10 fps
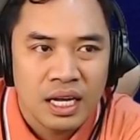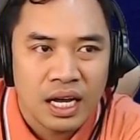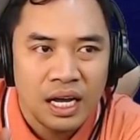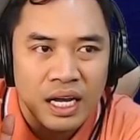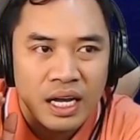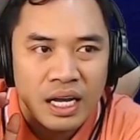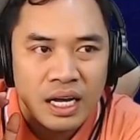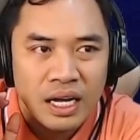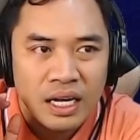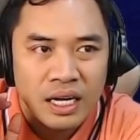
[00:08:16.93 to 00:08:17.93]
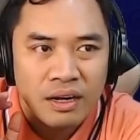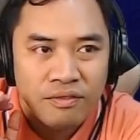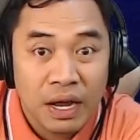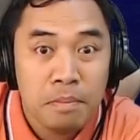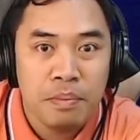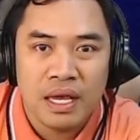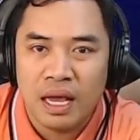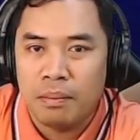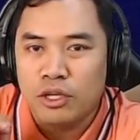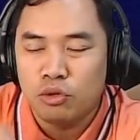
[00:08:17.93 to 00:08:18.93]
uh, 5
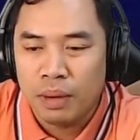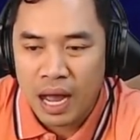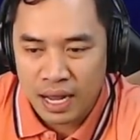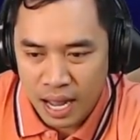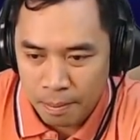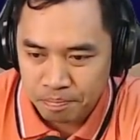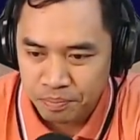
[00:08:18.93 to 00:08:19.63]
p.m. medyo maaga.